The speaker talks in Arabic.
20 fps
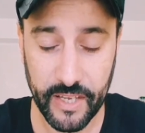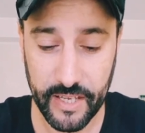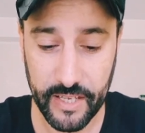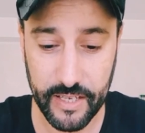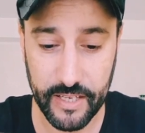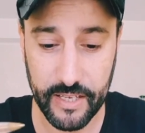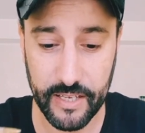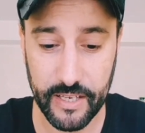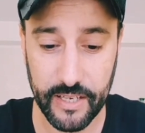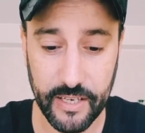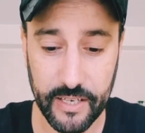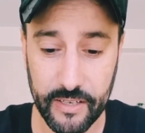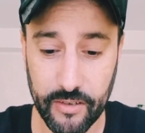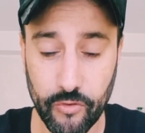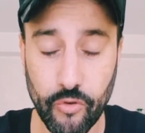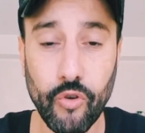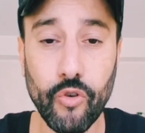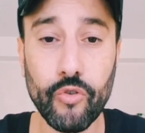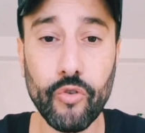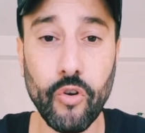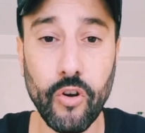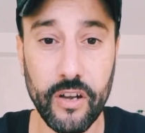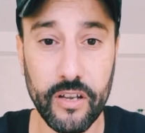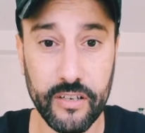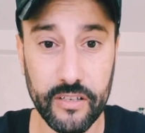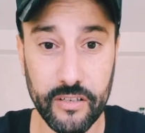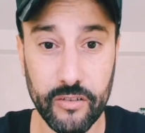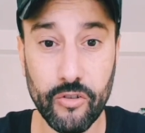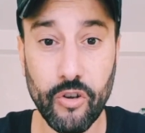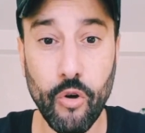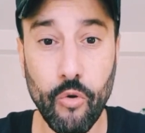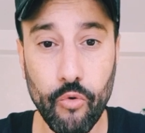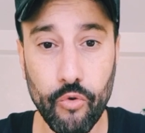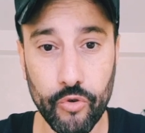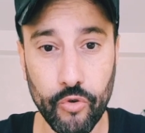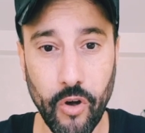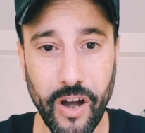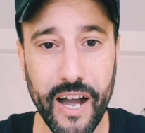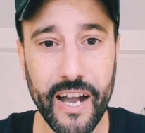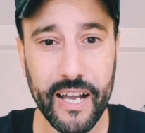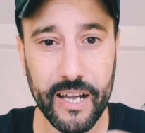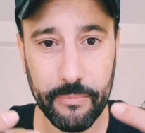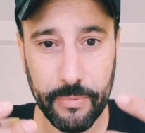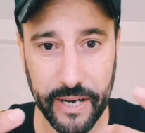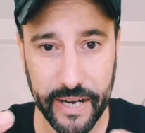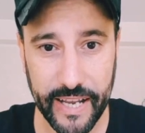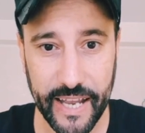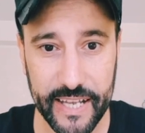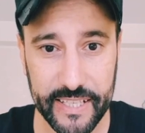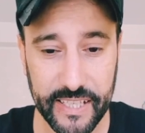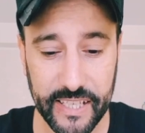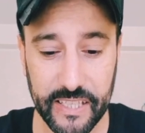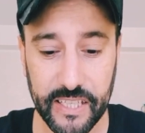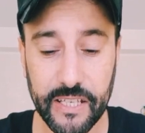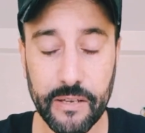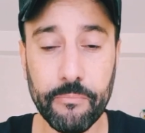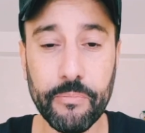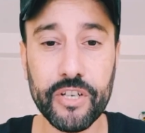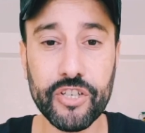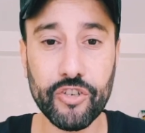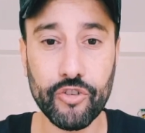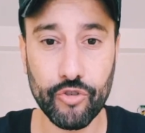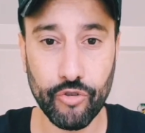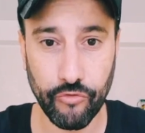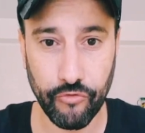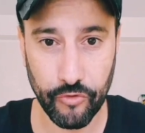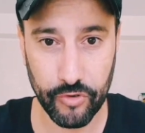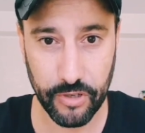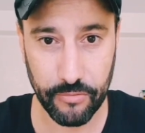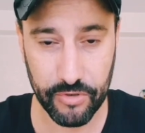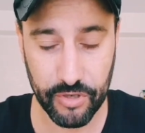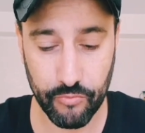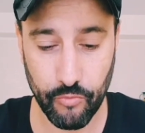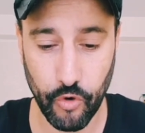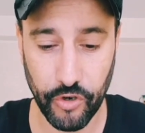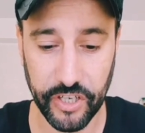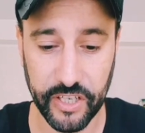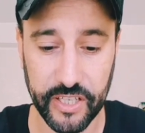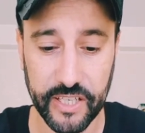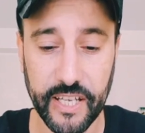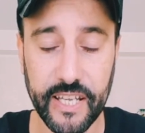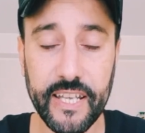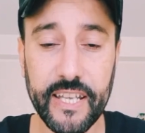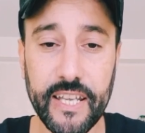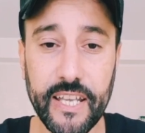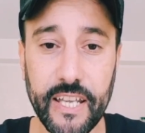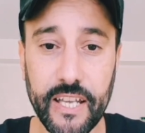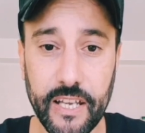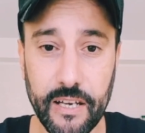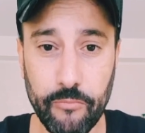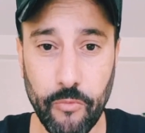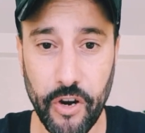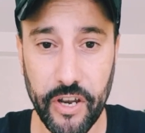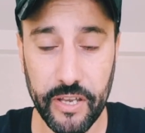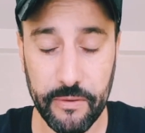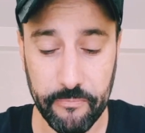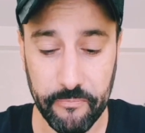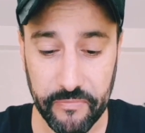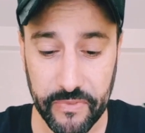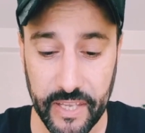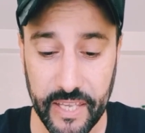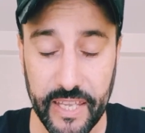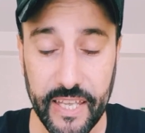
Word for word: آه، نكونوا نكونوا اكبر عدد باش يشوفونا مجموعين المهم